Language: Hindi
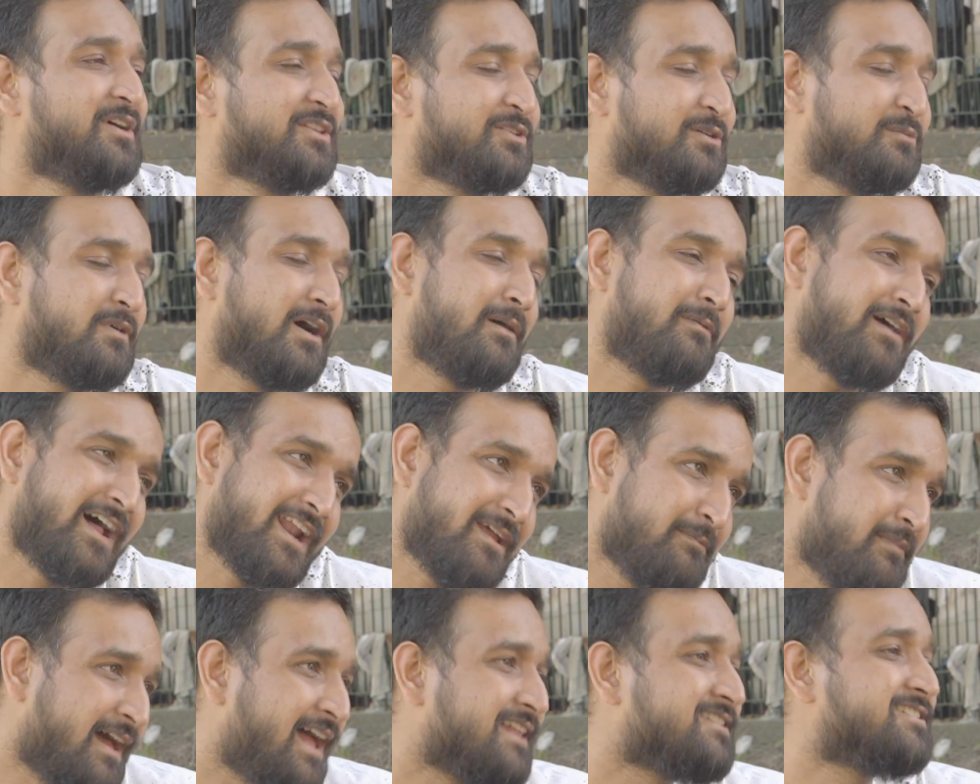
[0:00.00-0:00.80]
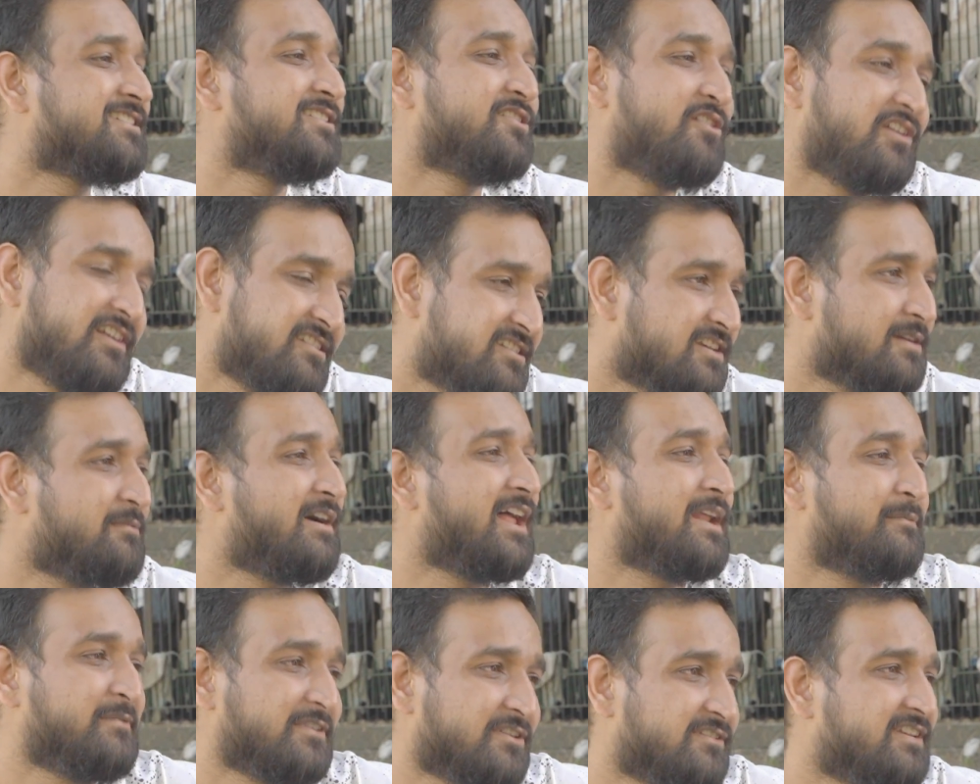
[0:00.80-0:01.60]
अबे तुम हमारे मैच की नॉलेज के
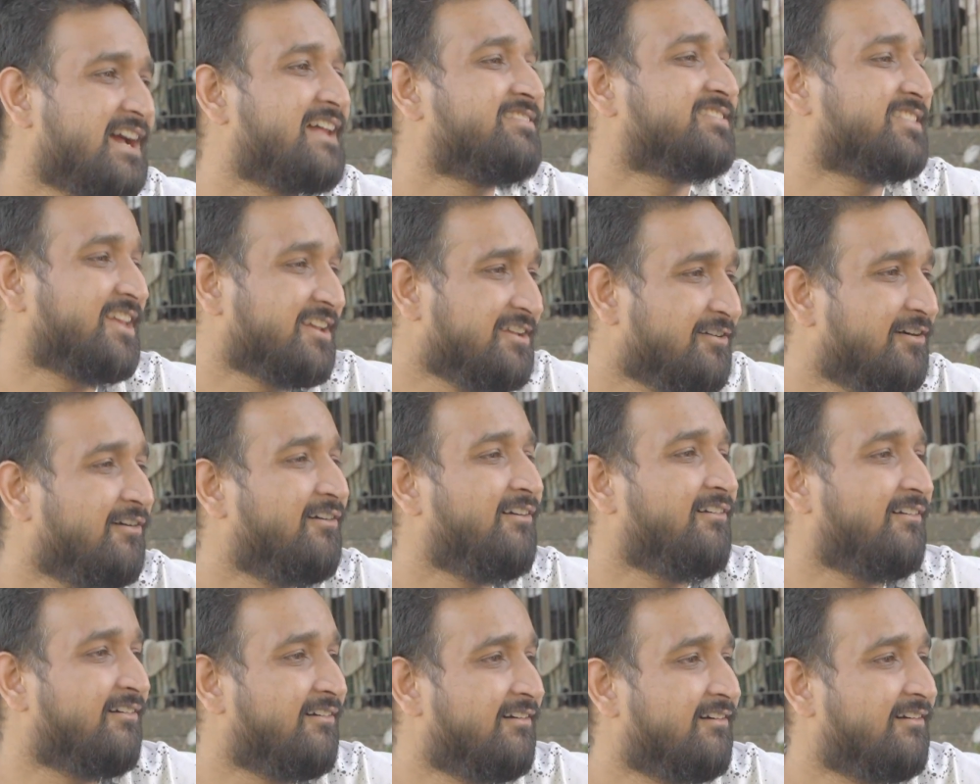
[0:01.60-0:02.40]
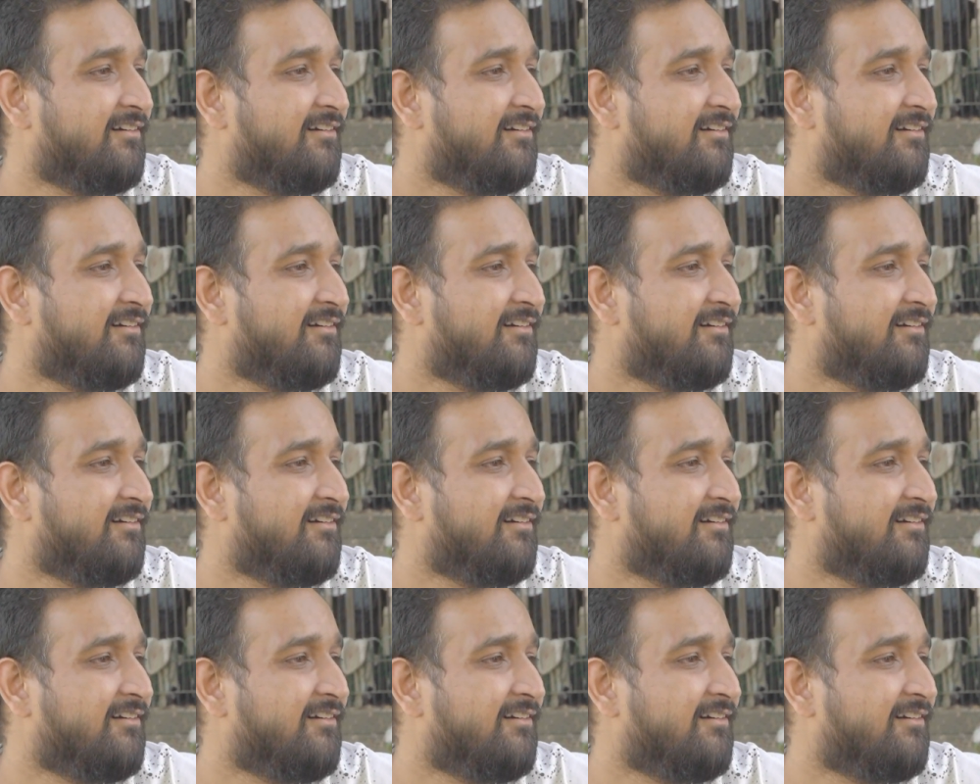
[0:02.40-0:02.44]
बारे में तो जानते ही हो